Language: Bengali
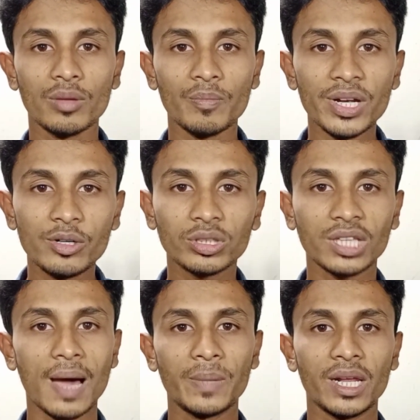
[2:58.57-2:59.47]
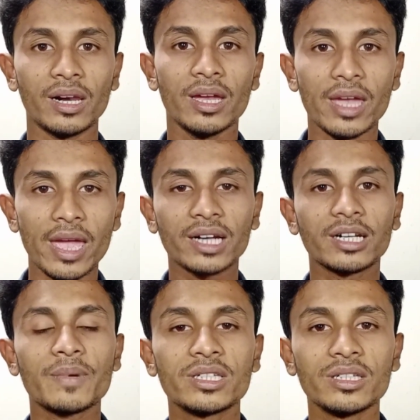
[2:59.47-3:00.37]
ভিডিও থামনেল
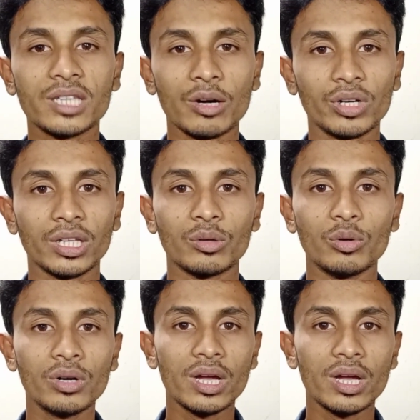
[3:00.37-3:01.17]
একটাবার চিন্তা করে দেখুন